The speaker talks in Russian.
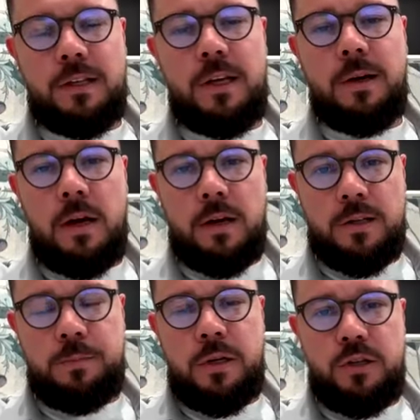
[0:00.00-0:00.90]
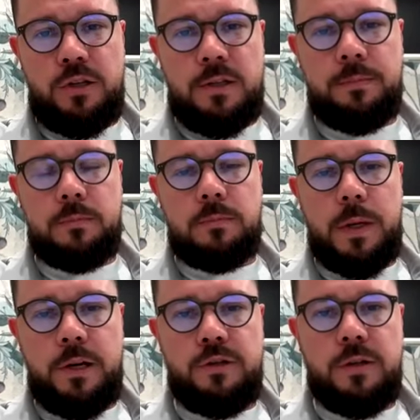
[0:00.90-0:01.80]
как раз перечислим
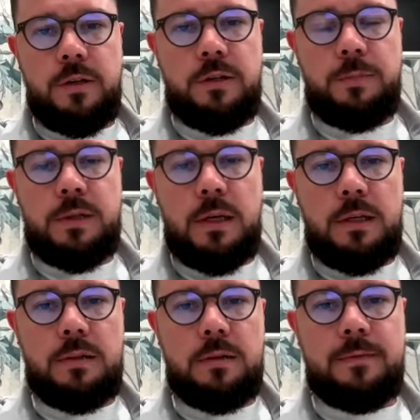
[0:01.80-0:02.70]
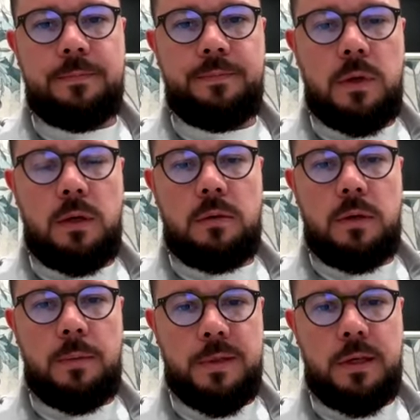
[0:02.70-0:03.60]
перечень этих специалистов
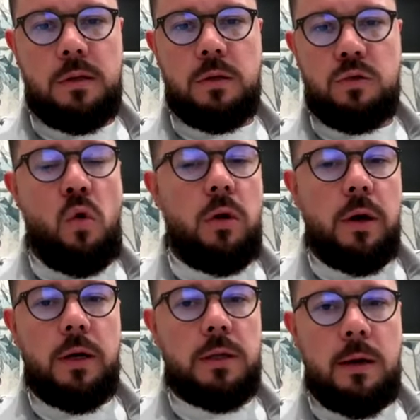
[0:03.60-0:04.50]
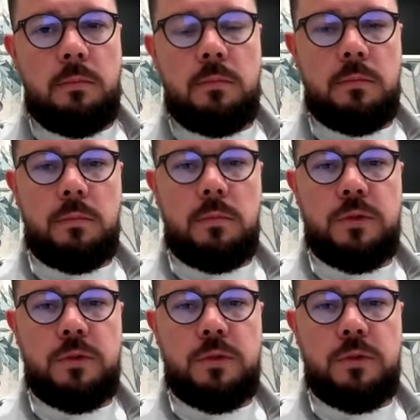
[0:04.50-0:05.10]
обязательно. Сколько их там?